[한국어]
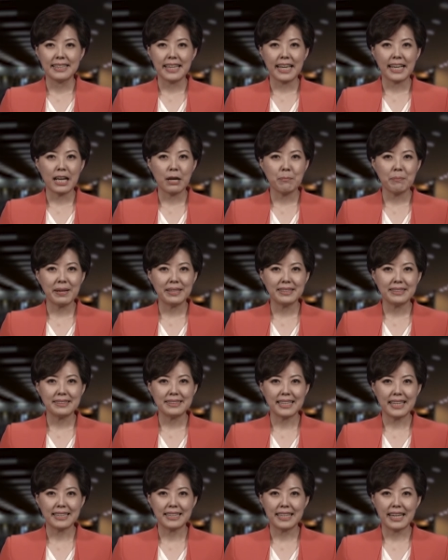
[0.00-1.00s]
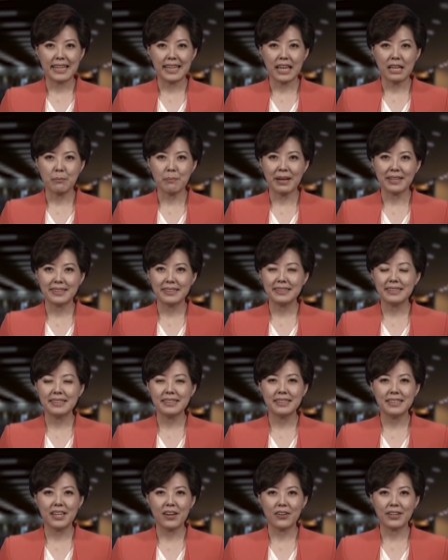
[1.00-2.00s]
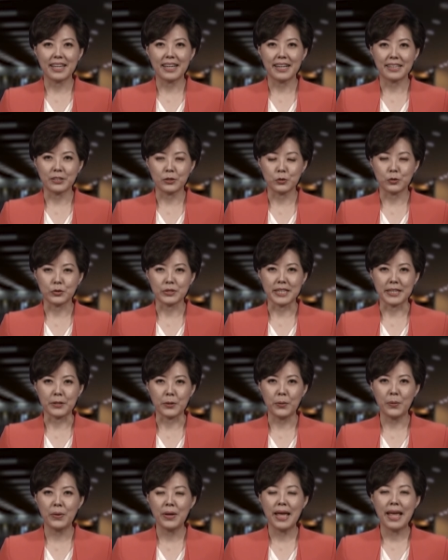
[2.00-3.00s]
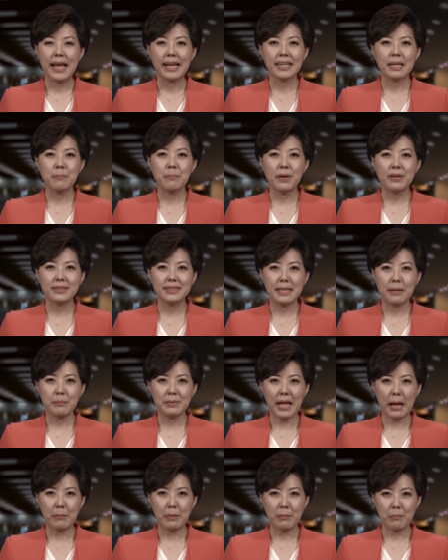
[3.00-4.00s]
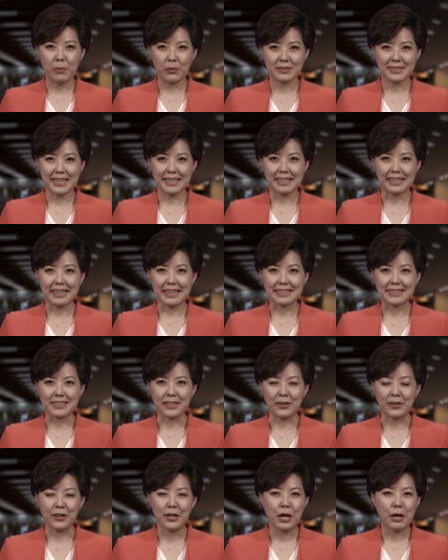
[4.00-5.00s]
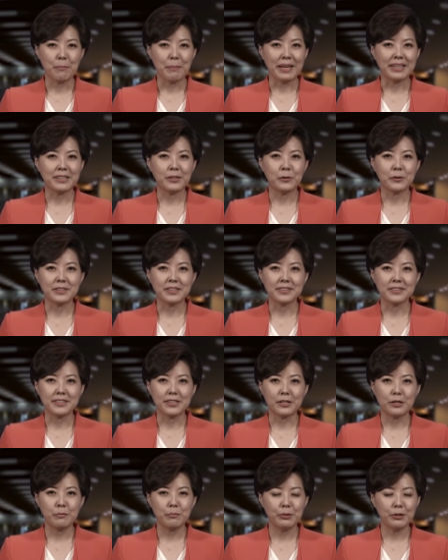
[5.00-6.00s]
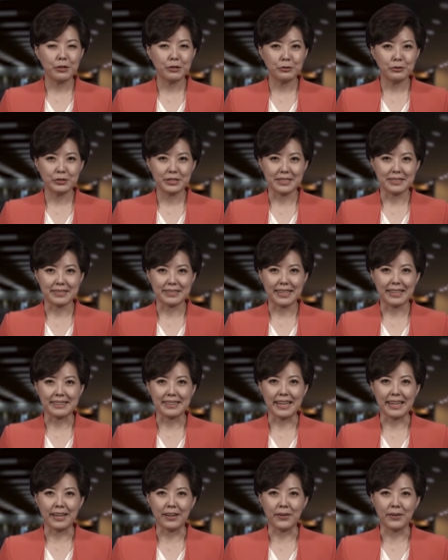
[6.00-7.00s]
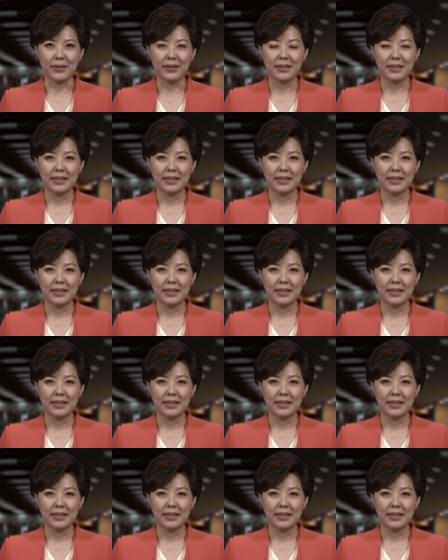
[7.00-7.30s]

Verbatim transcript: 택함받은 자들에게 임하는 능력이라는 주제로 김병삼 담임 목사님께서 베드로 전설을 풀어주실 텐데요.